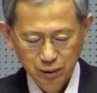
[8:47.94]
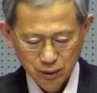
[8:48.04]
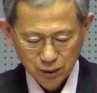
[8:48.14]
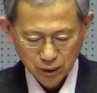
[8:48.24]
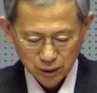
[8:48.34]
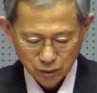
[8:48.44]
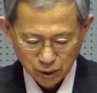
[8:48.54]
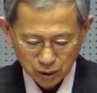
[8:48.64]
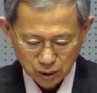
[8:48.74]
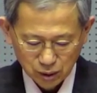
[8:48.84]
근데 이제
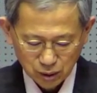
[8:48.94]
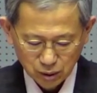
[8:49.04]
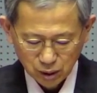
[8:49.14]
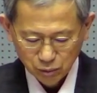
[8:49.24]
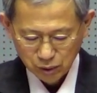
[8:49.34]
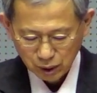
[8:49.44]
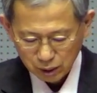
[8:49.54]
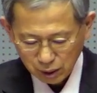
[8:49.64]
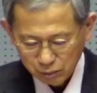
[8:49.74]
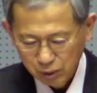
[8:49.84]
그렇게 못하기
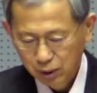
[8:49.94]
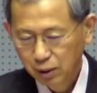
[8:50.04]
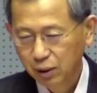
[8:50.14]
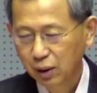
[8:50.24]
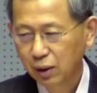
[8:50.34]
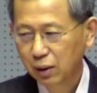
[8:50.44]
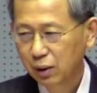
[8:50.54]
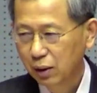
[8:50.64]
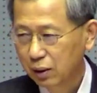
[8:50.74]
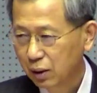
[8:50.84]
때문에
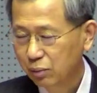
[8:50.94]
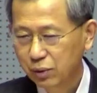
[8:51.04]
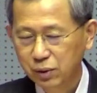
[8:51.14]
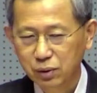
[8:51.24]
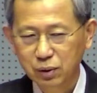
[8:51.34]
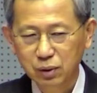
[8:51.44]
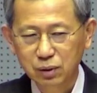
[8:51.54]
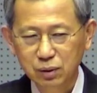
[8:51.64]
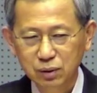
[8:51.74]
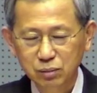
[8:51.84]
갖다가 붙이죠.
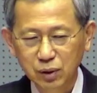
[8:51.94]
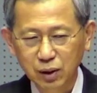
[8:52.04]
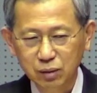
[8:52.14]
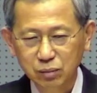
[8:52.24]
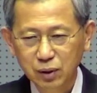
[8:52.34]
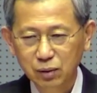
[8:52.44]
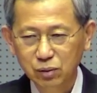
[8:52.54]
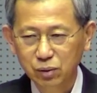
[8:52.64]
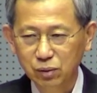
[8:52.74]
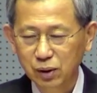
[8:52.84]
뭐
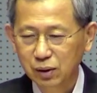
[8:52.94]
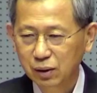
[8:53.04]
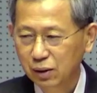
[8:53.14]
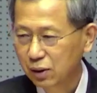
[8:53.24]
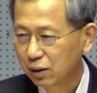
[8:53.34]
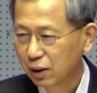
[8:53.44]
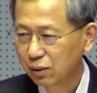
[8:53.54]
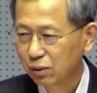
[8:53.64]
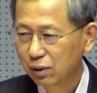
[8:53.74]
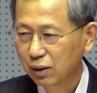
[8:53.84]
아름다운 교회, 선한
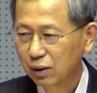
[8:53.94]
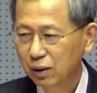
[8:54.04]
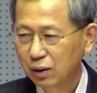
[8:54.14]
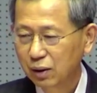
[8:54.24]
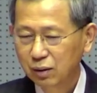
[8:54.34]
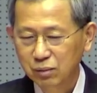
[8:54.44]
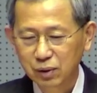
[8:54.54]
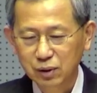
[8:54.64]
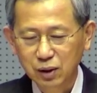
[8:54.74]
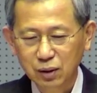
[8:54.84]
교회,
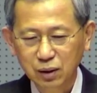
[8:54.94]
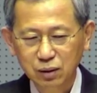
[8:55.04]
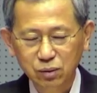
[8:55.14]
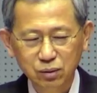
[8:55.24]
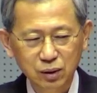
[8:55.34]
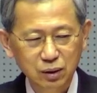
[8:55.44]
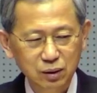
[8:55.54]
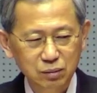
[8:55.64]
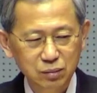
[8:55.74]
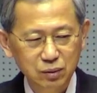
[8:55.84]
뭐 착한 교회,
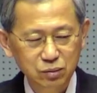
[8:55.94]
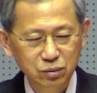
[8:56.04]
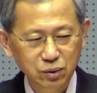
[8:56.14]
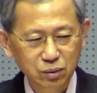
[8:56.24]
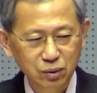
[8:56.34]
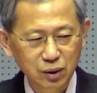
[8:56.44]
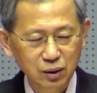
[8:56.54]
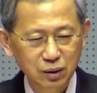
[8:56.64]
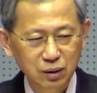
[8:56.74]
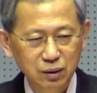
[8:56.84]
뭐 우리 교회,
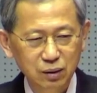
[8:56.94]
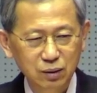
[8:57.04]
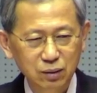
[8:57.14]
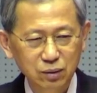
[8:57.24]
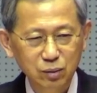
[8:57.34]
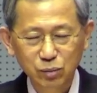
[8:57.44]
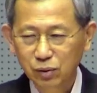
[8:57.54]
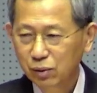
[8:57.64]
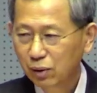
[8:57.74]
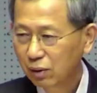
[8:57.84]
또
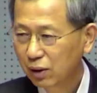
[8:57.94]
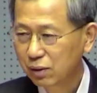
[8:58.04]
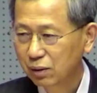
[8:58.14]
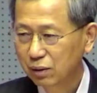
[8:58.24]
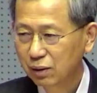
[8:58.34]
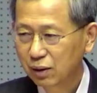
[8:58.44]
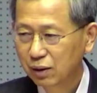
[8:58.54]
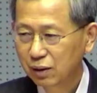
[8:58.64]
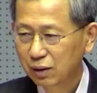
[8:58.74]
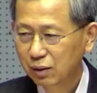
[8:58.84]
뭔 교회가 있어요?
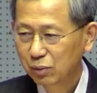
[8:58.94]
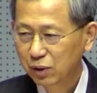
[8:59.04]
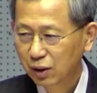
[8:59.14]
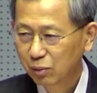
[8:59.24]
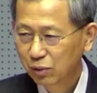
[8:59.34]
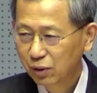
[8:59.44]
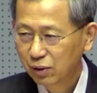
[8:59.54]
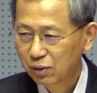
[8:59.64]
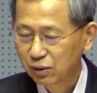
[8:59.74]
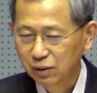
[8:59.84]
뭐 예담교회도
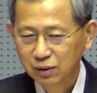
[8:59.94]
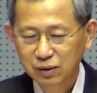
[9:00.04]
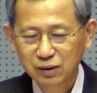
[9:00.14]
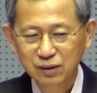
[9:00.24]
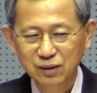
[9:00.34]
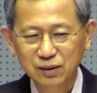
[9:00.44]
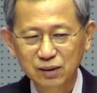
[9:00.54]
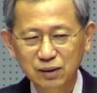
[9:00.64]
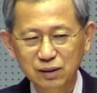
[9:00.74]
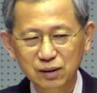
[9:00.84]
있죠.
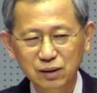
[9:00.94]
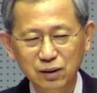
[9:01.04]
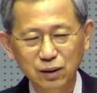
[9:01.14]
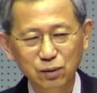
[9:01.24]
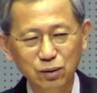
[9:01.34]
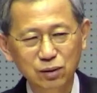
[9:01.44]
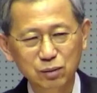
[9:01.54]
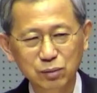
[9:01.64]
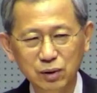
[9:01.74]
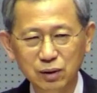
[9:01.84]
아, 예담교회도
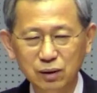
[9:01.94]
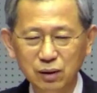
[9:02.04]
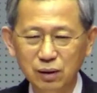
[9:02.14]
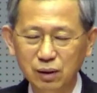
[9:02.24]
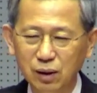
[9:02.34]
있습니다. 근데